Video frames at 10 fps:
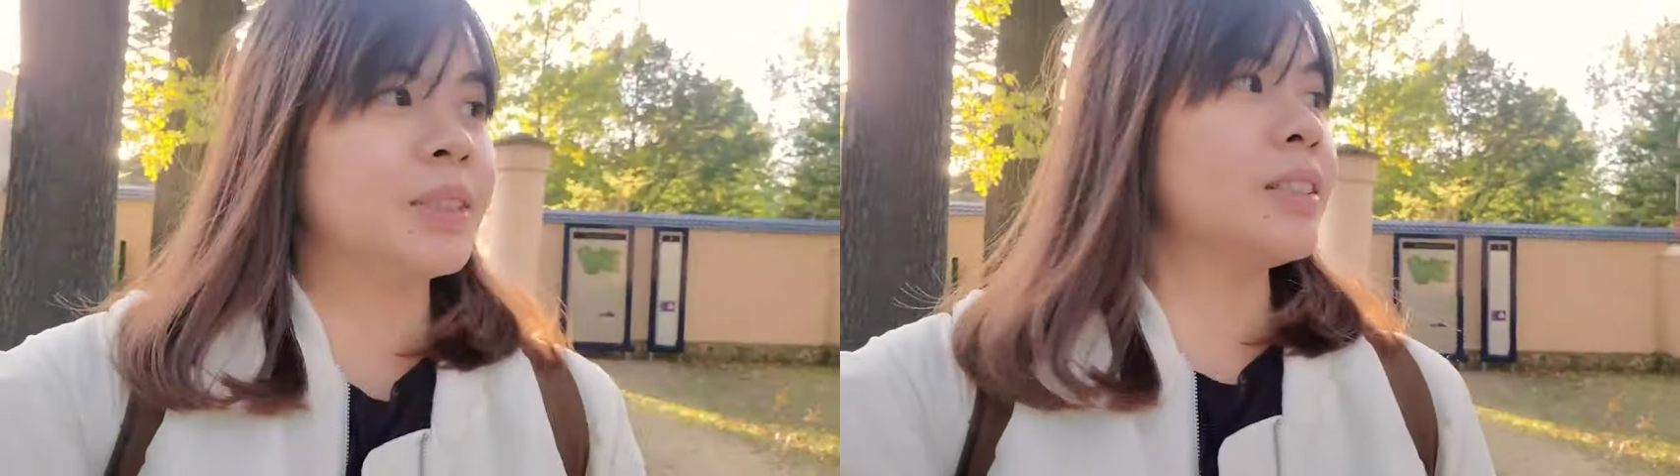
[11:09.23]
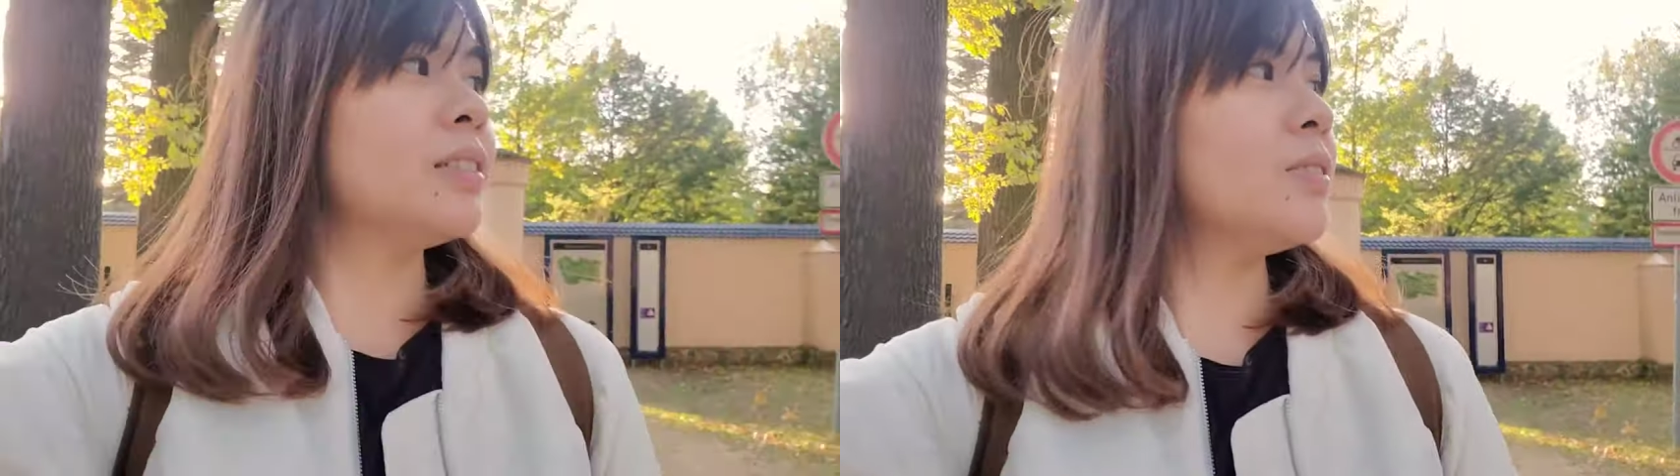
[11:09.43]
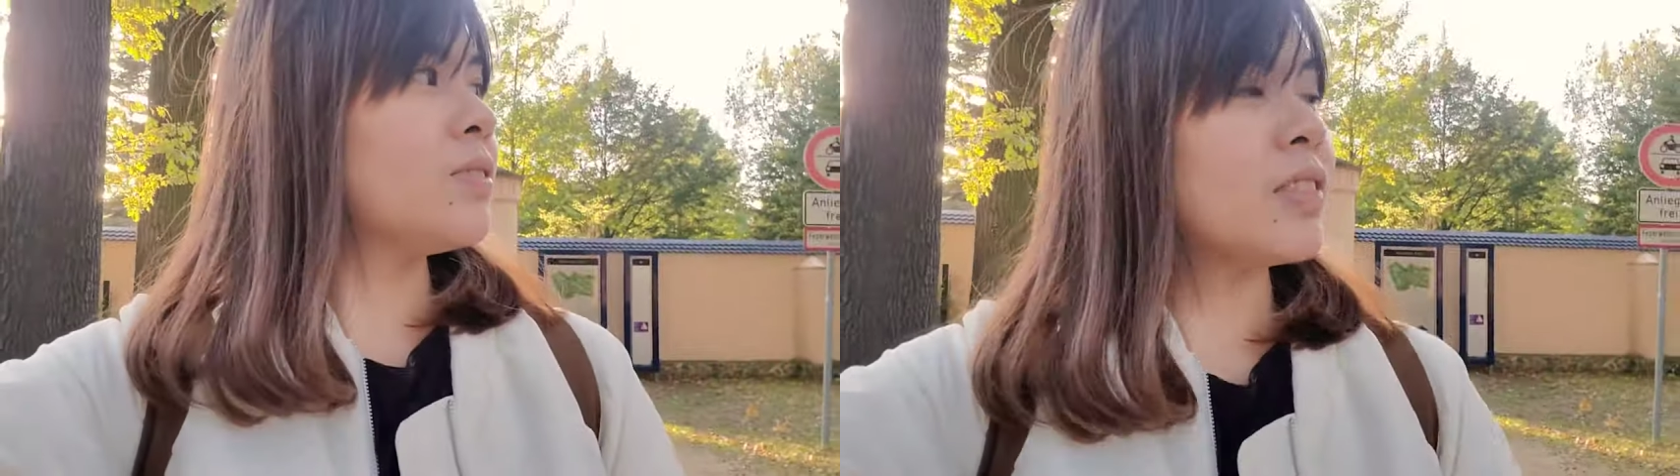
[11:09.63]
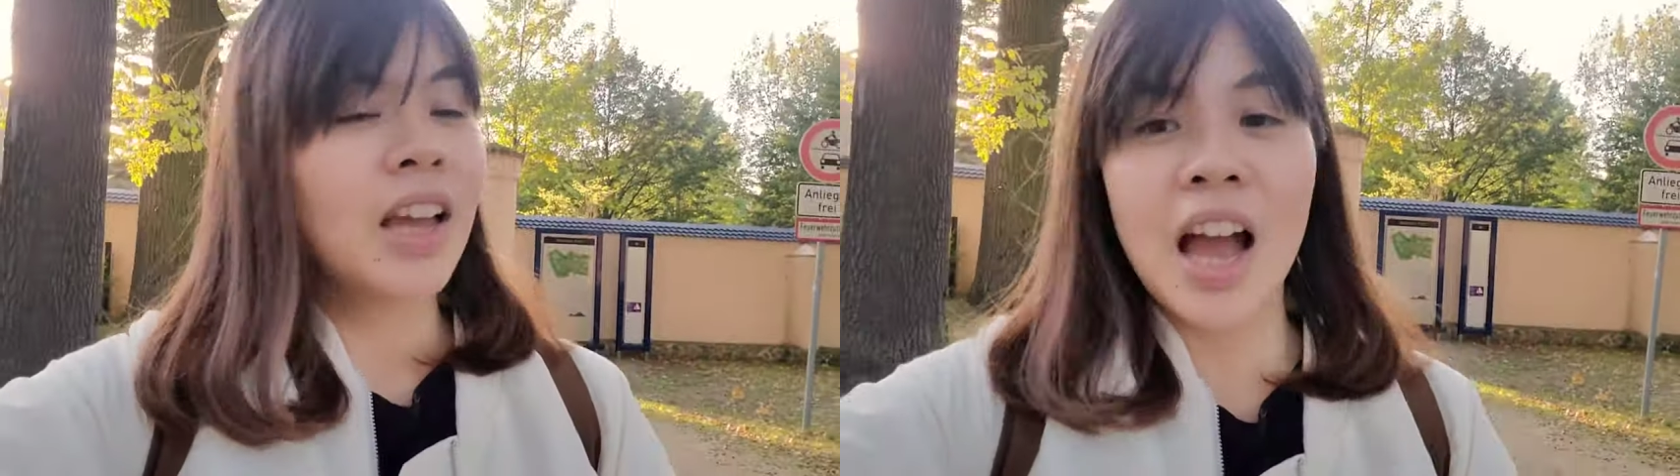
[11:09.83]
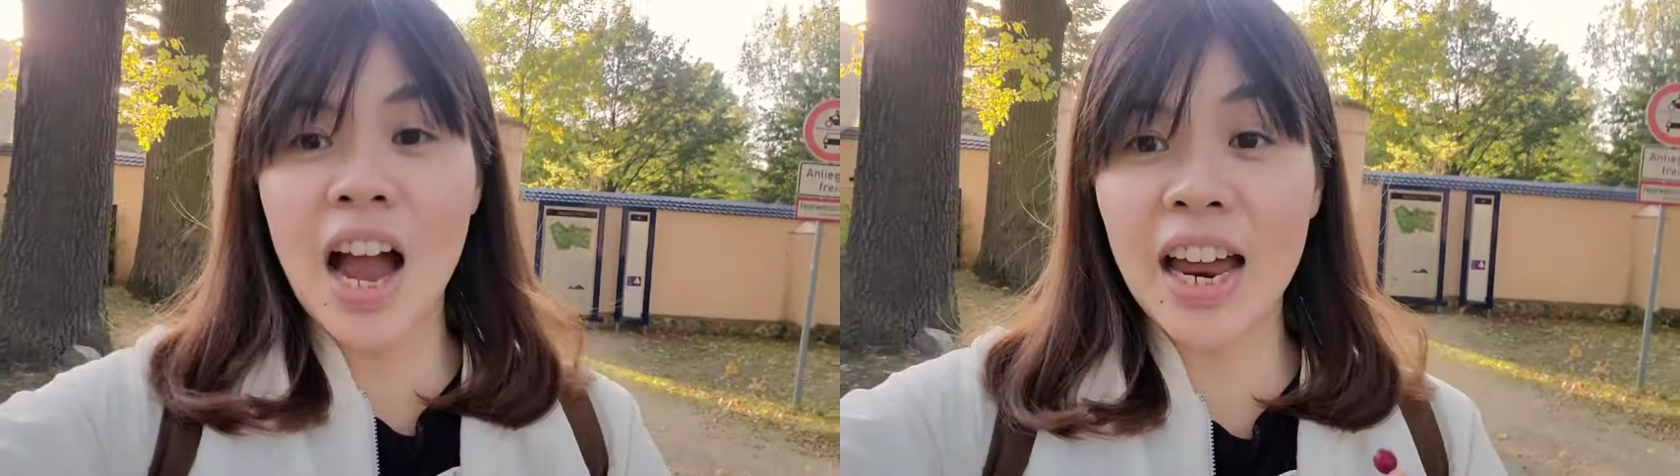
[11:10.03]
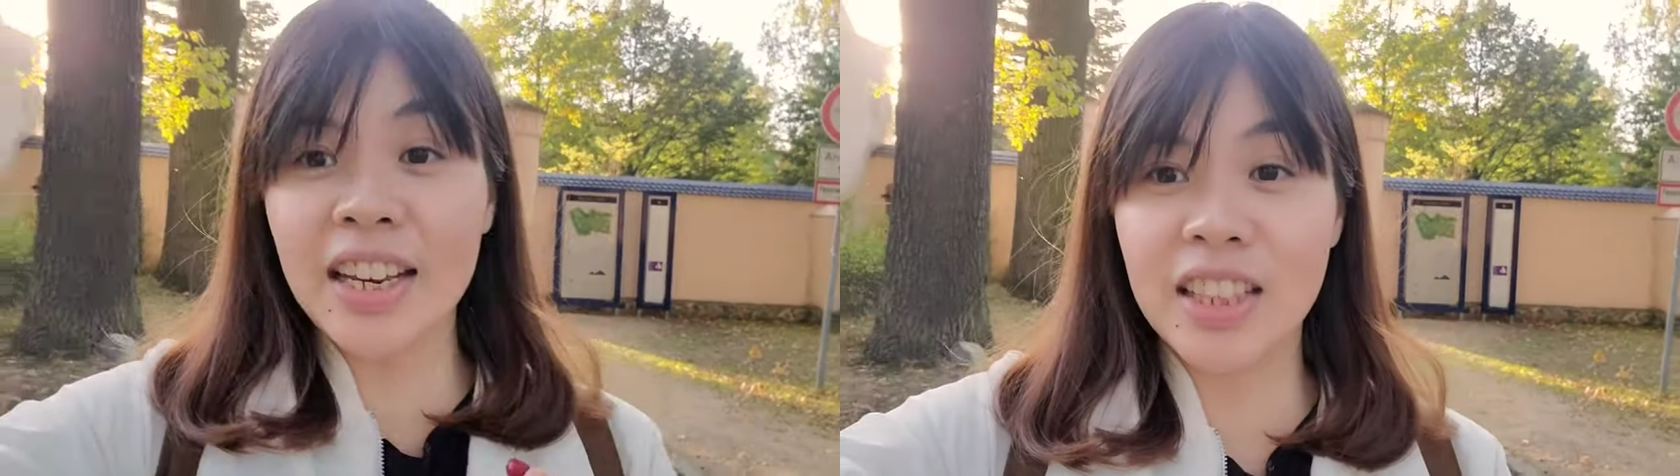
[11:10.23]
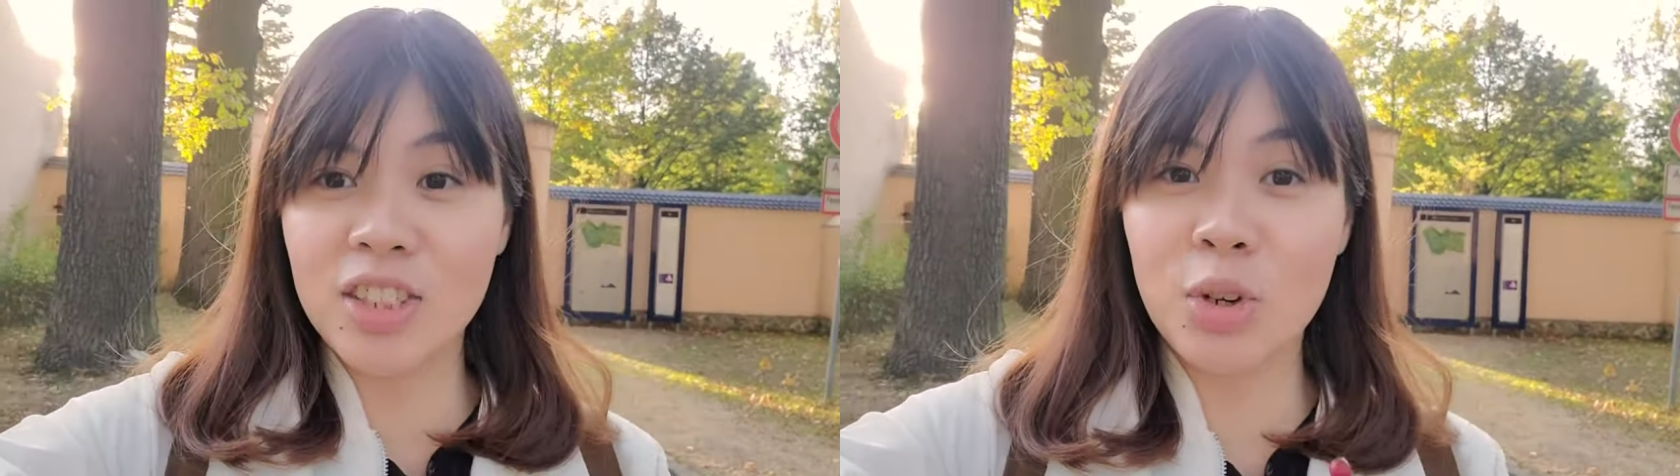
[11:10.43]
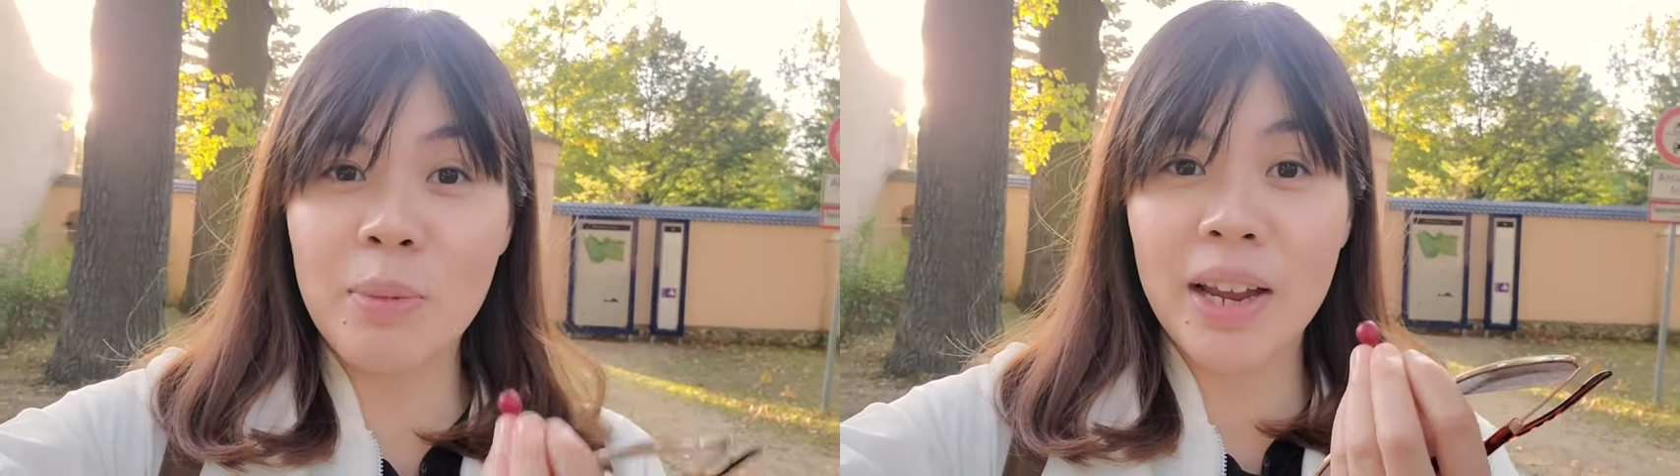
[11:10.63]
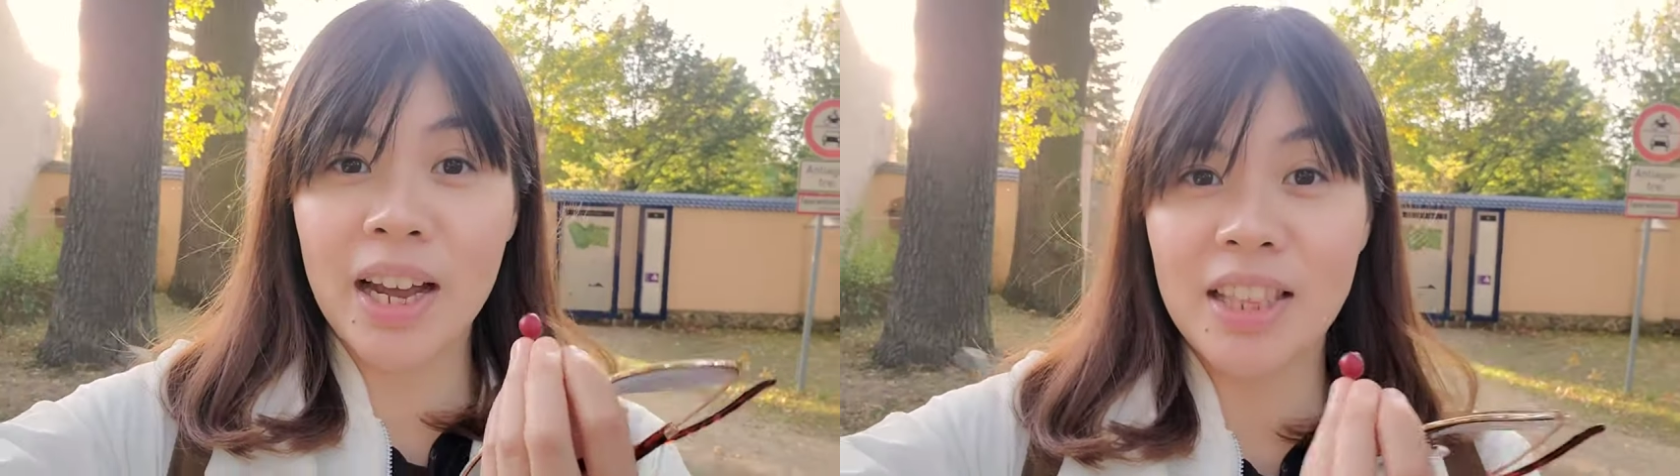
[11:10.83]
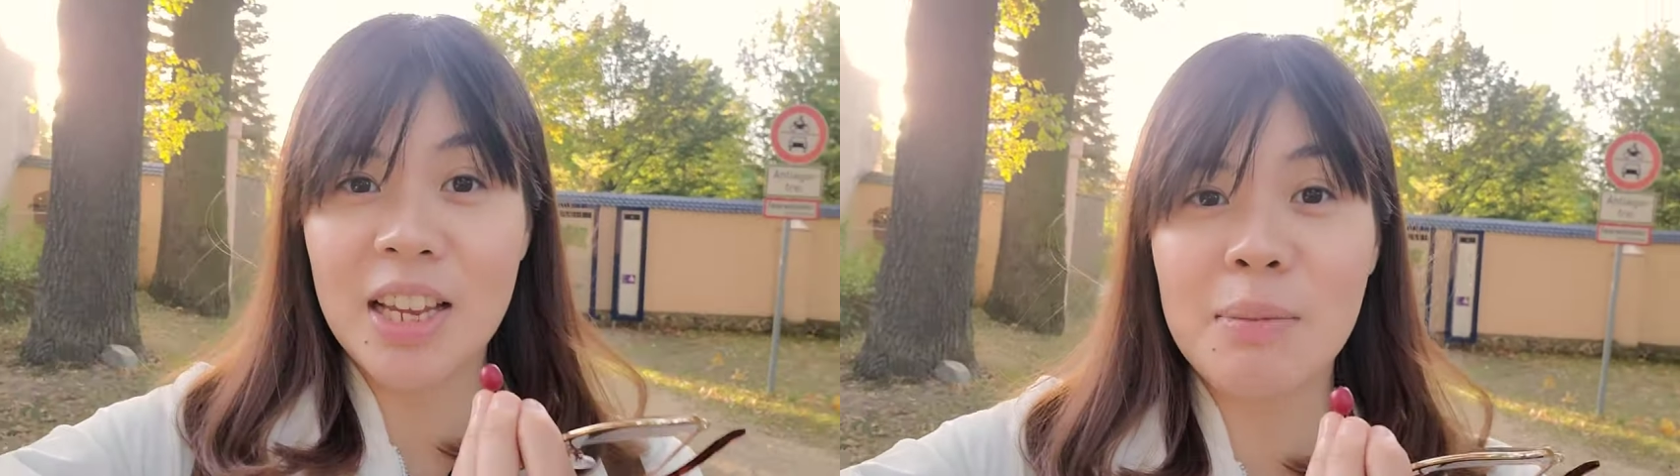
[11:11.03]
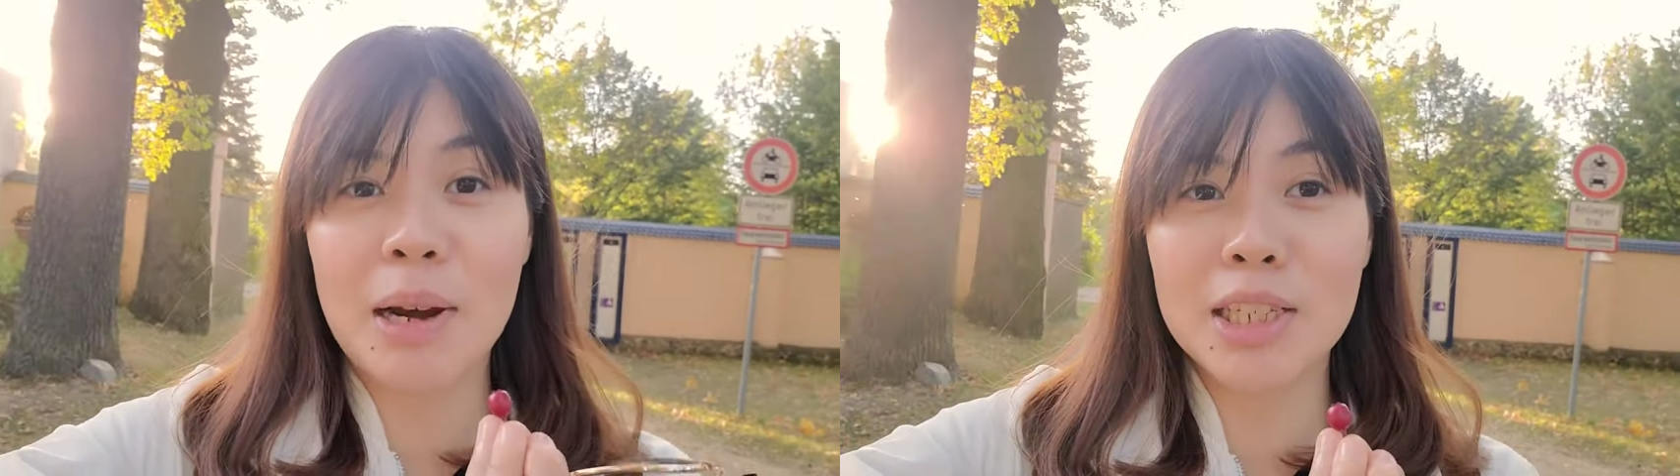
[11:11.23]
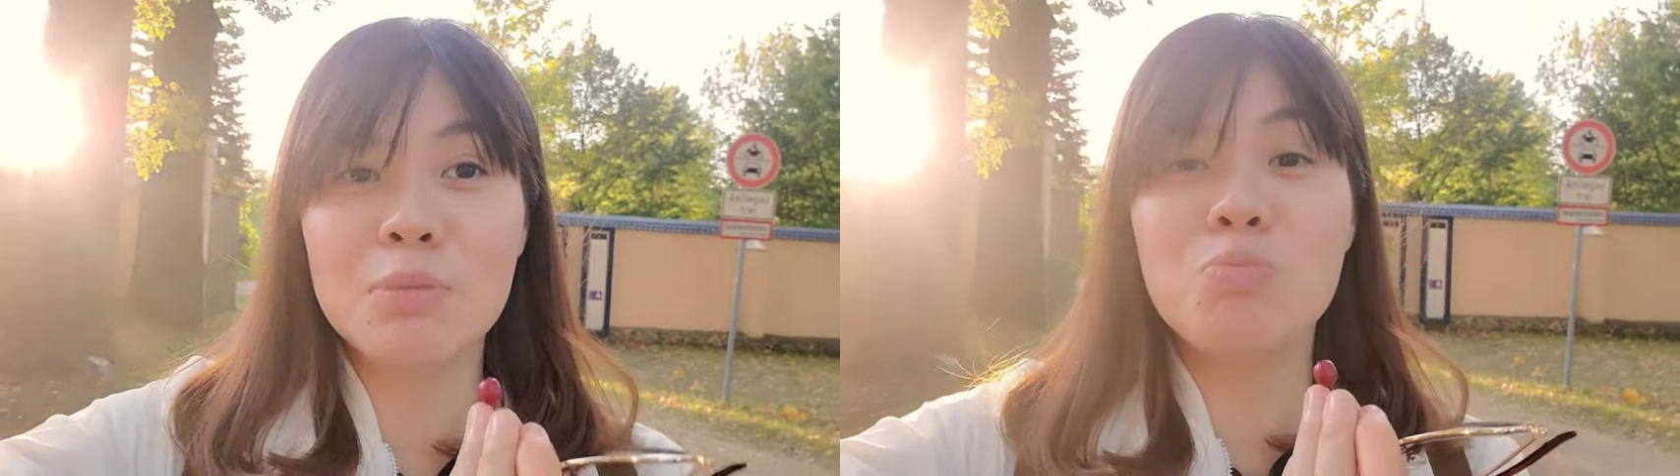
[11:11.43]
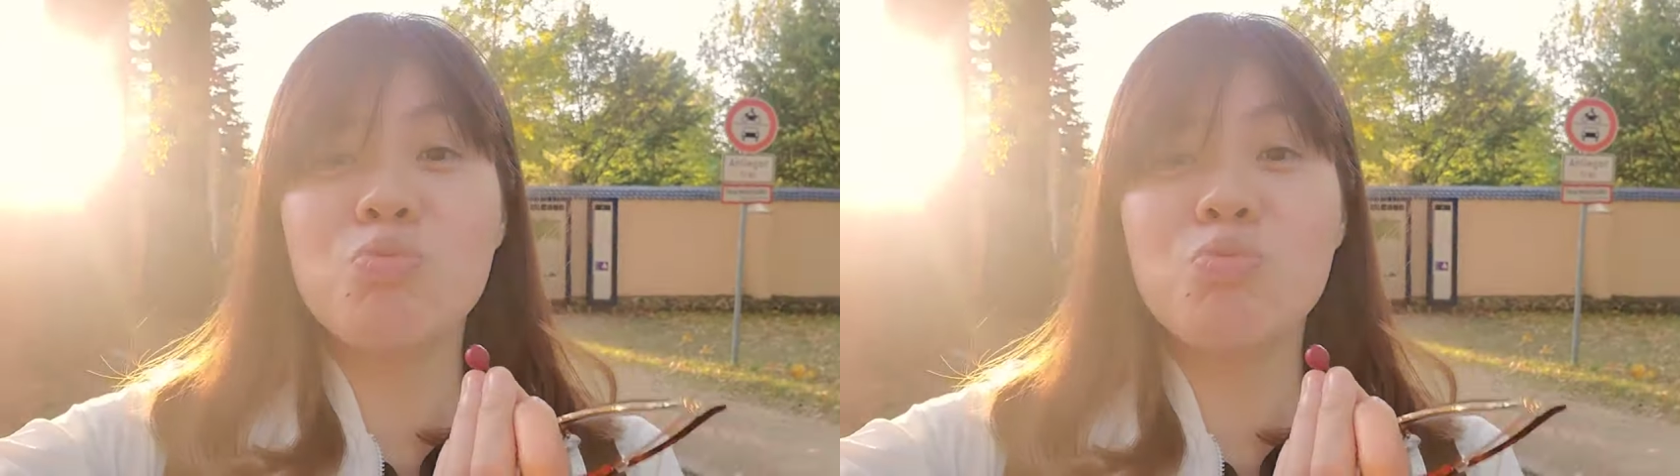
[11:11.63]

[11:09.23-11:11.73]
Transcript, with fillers: Manis pulen. Kan kita coba yang katanya manis